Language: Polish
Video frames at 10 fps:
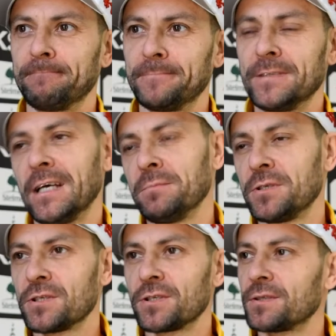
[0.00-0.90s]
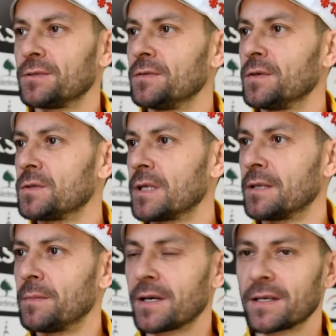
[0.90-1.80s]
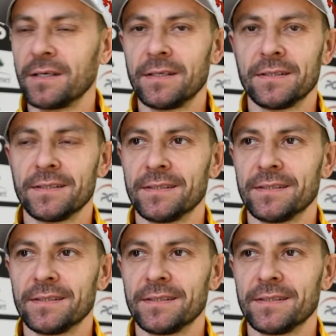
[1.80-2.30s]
Wydaje mi się, że to są dwie uznane marki.